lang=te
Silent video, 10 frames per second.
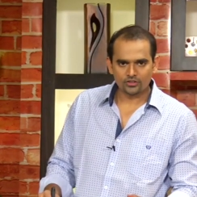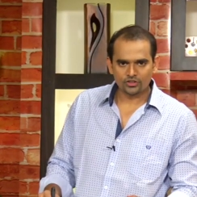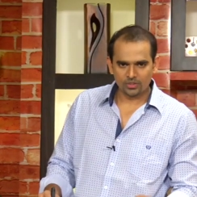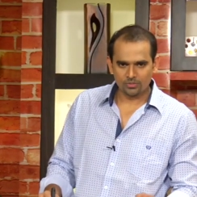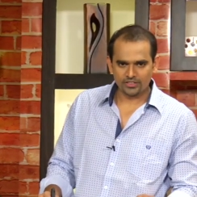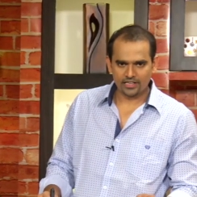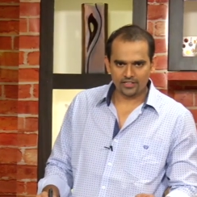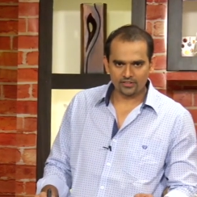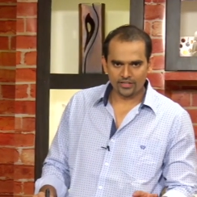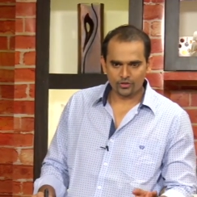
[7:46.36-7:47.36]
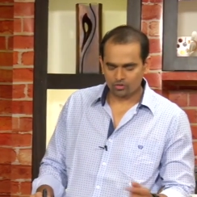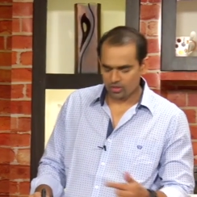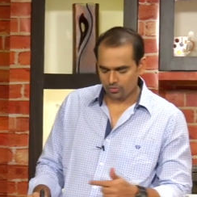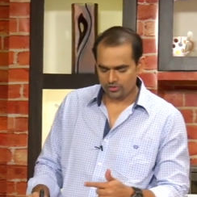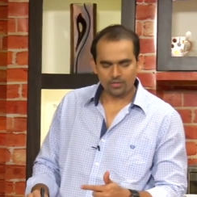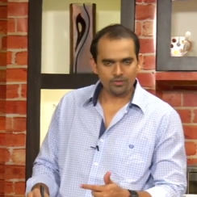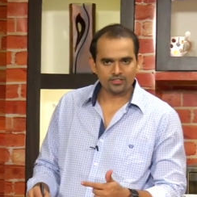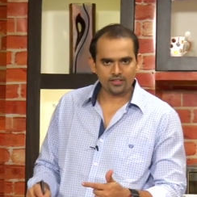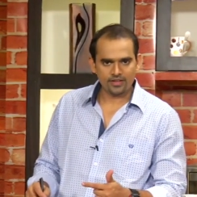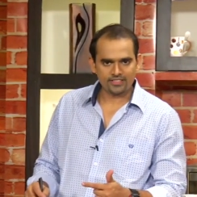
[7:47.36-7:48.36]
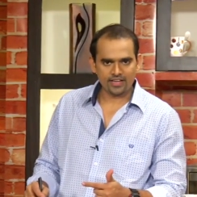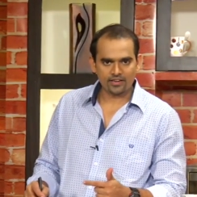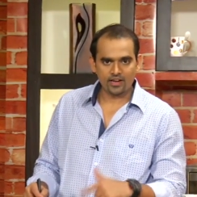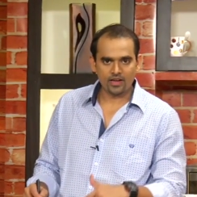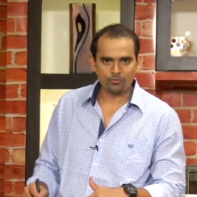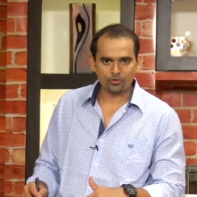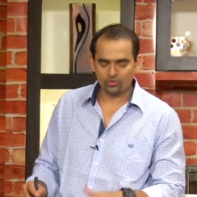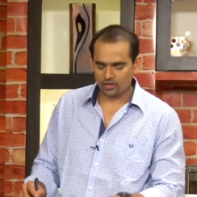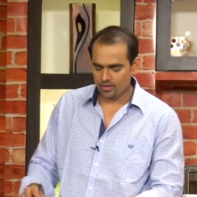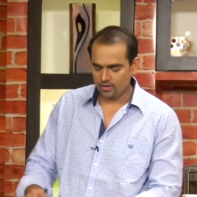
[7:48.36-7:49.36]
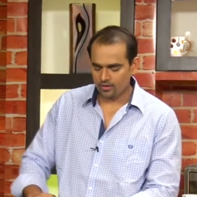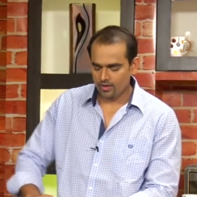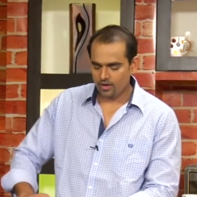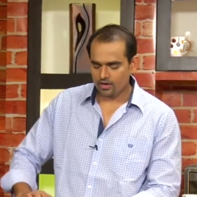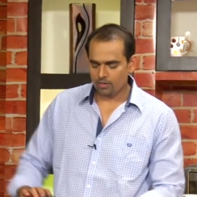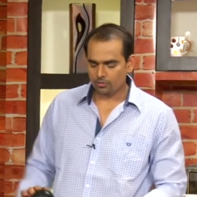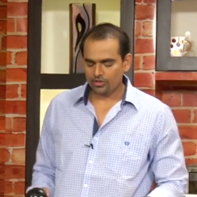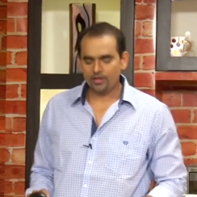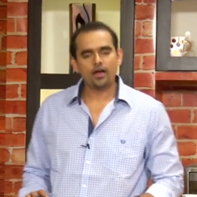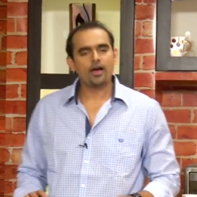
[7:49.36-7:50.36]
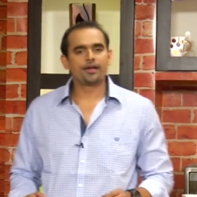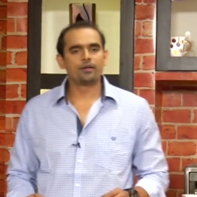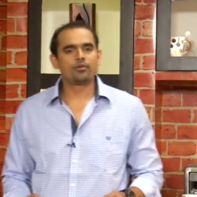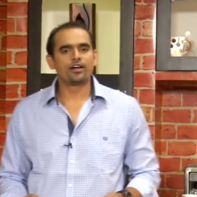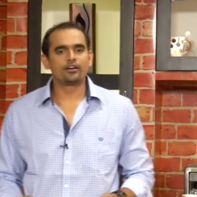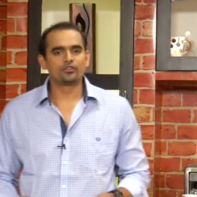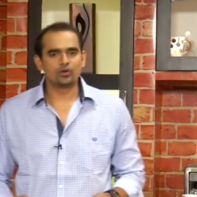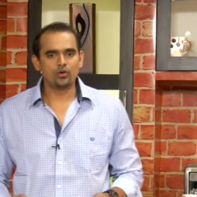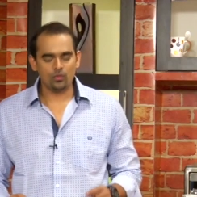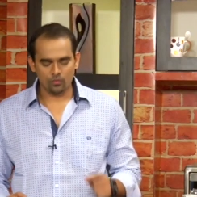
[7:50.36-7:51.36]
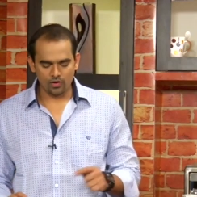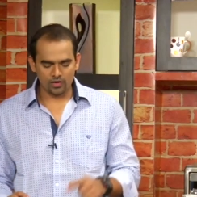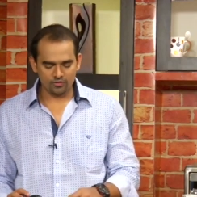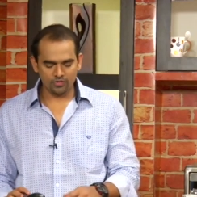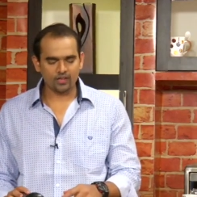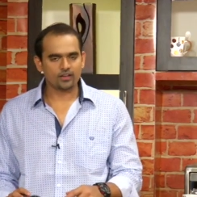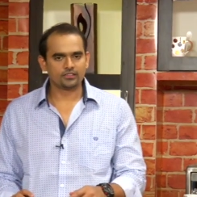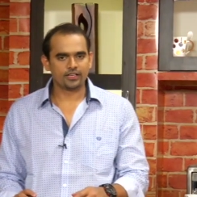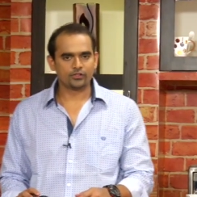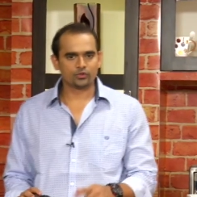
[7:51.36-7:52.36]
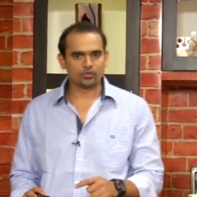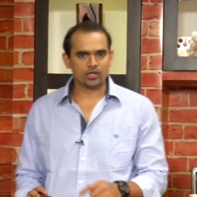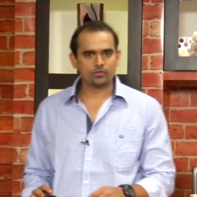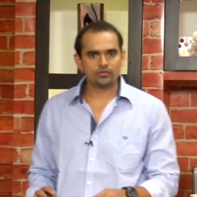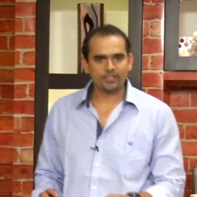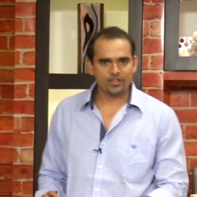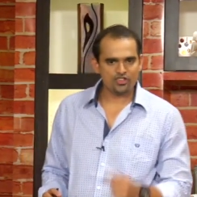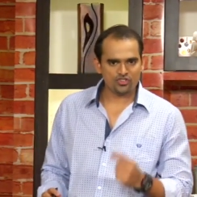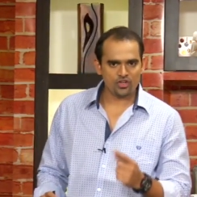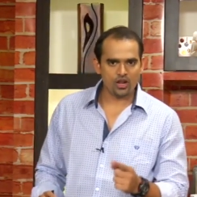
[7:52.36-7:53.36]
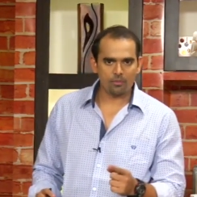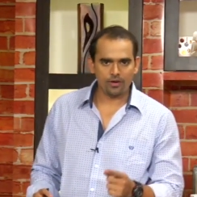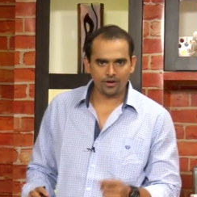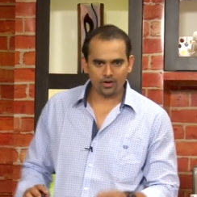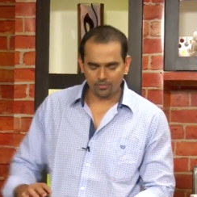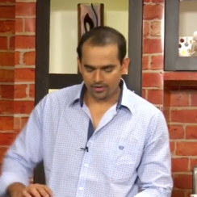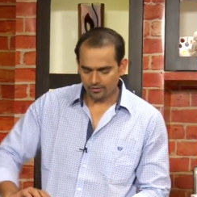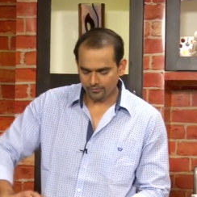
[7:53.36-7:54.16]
షర్బత్ ఎలా తయారు చేసుకుంటాం సేమ్ ఎగ్జాక్ట్లీ ఎలా అనిపిస్తుంది కదా కాకపోతే అరబ్ కంట్రీస్లో వాళ్ళు ఈ విధంగా తయారు చేసుకుంటారు దీన్నే చాలా అంటారు అనమాట